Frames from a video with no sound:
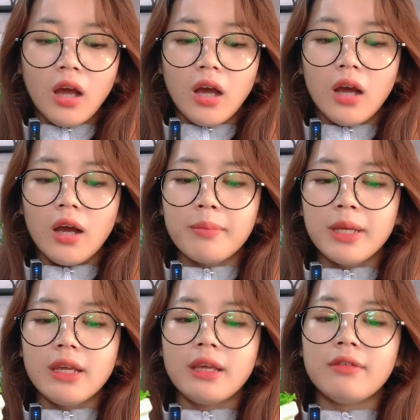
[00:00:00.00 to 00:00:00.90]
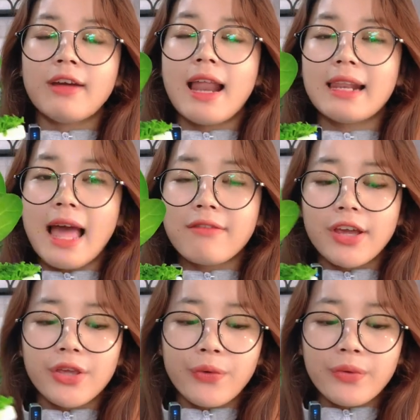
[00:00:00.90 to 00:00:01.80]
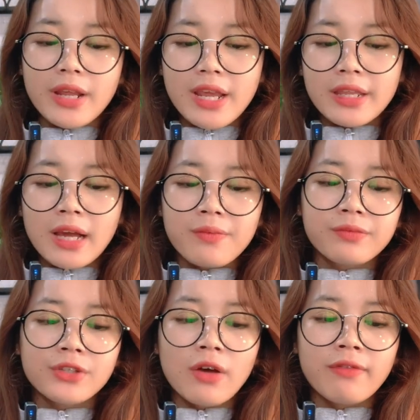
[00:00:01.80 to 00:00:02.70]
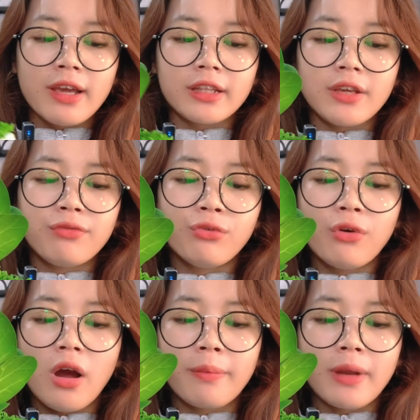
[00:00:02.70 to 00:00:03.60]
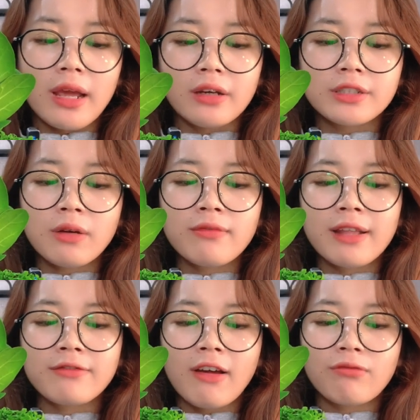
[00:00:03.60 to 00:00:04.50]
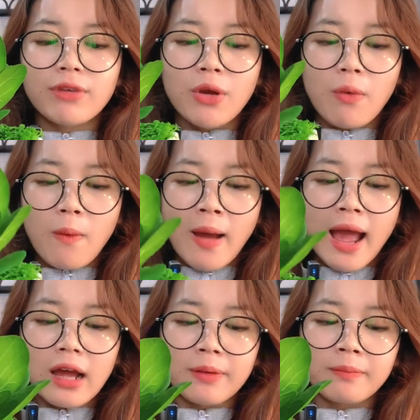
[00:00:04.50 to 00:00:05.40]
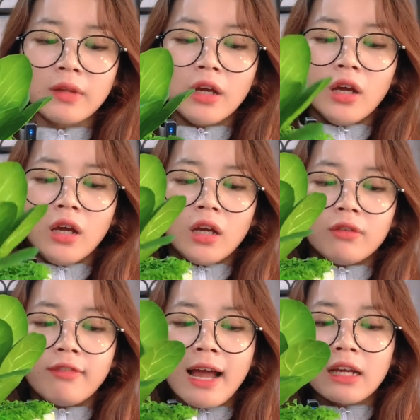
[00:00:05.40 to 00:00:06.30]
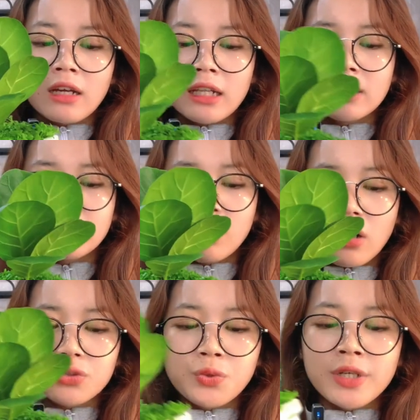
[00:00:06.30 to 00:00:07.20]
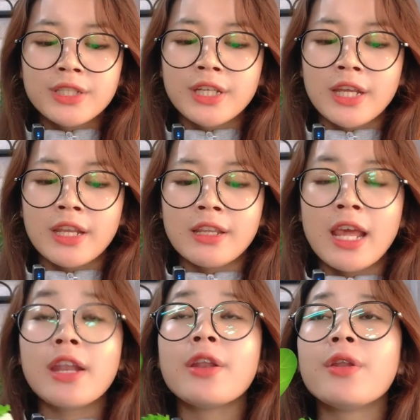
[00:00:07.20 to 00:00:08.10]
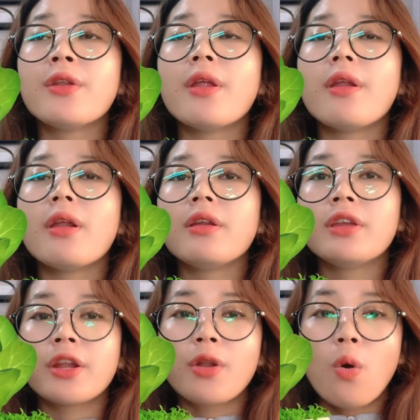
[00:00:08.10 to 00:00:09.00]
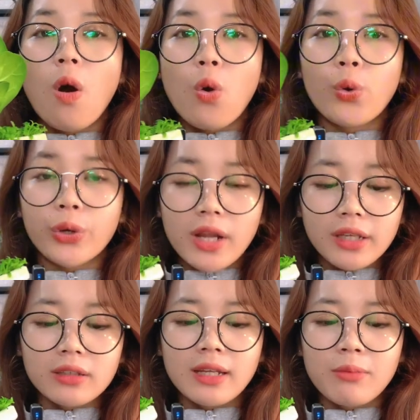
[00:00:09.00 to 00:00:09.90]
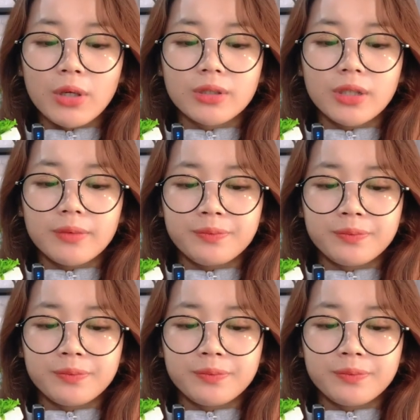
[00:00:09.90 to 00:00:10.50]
uh, bị vàng lá và yếu đi nhé. Do vậy thì phù hợp để ở trong văn phòng điều hòa và cần được duy trì nền nhiệt độ ổn định nhé mọi người.